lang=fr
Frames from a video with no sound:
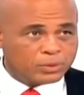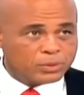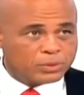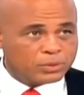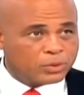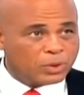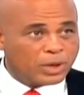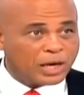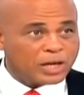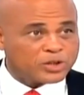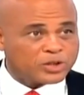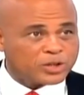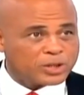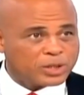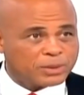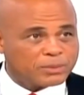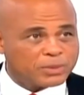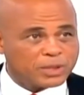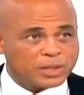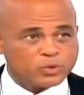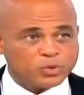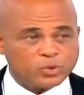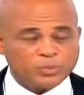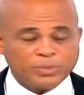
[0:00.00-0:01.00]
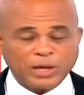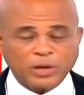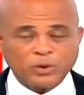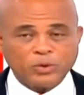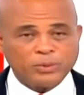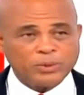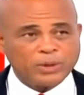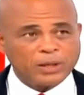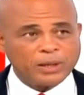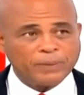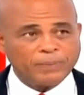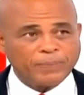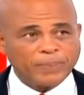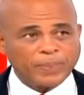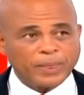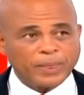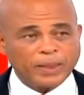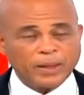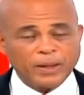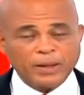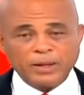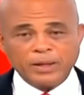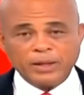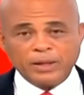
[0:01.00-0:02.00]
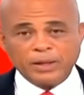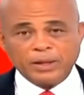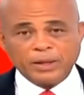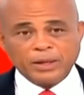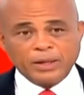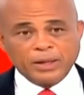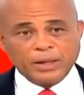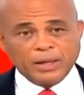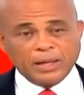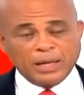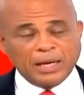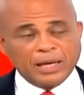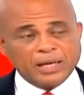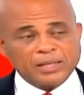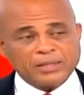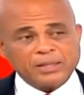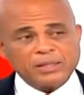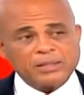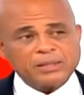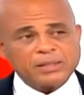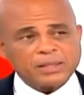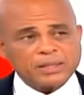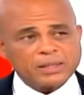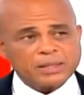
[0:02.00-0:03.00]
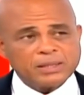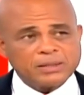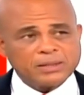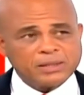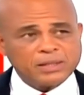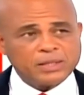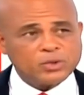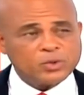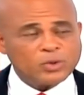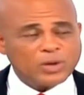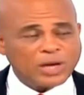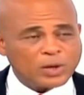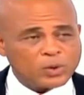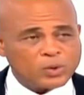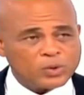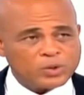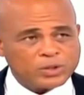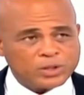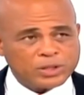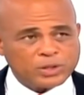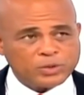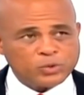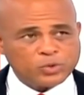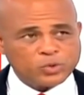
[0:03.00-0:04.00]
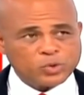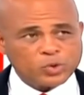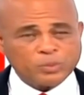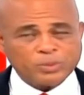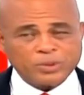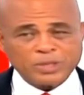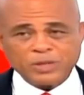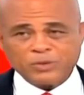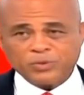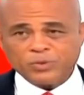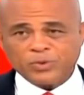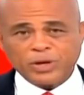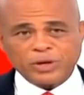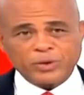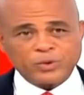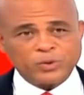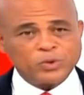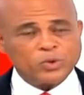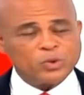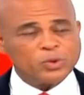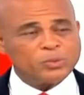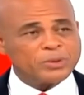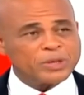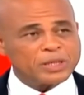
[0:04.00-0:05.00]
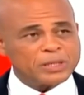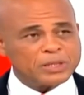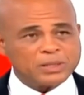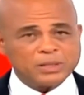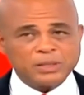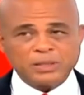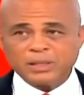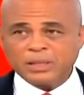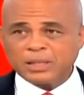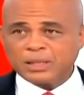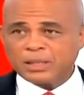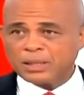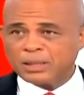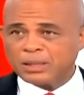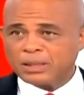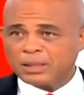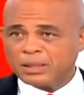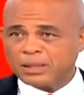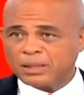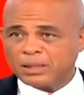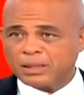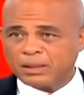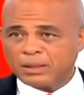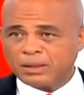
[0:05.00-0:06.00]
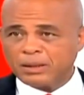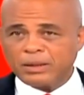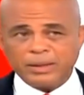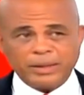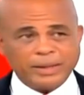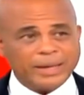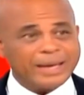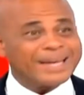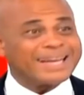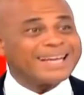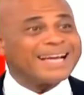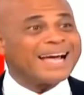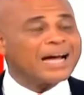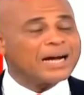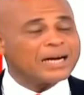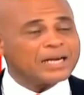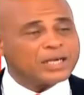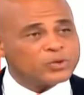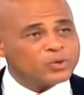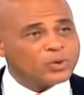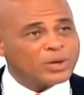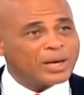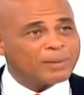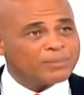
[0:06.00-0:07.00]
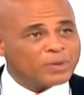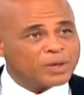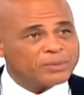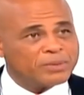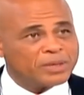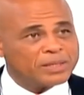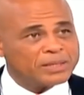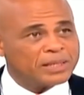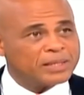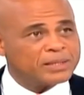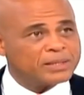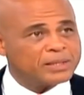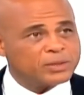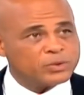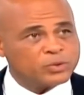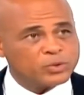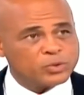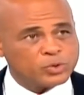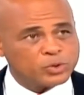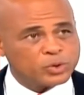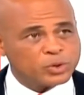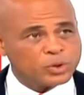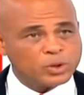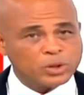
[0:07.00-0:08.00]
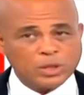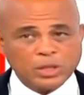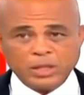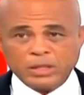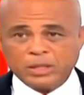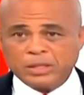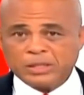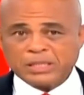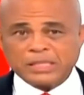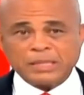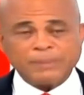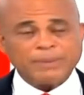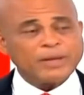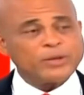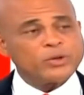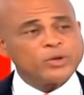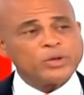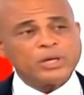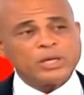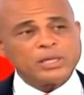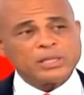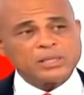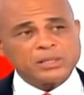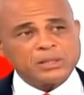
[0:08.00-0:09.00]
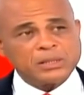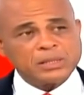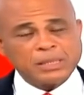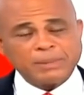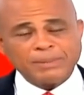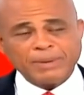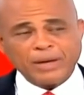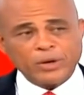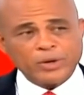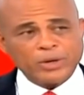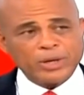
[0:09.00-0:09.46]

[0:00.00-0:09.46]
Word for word: de, la Chambre, du mhm. Parlement. L'article 136 de la Constitution prévoit que le président est garant de la bonne marche des institutions. Ce C'est pas un c'est pas un